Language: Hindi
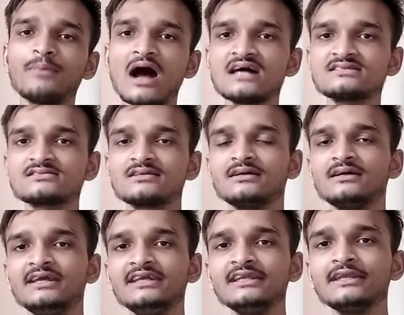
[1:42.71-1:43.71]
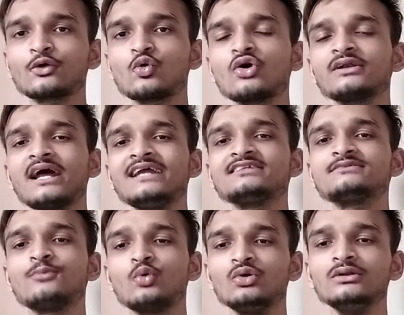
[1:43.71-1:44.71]
पास इन रिकॉग्नाइज
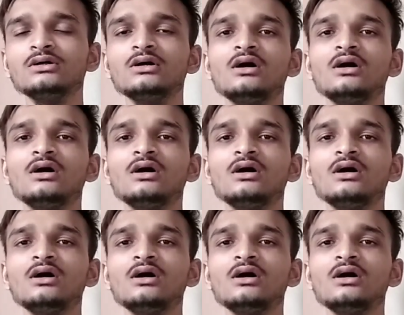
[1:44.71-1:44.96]
बोर्ड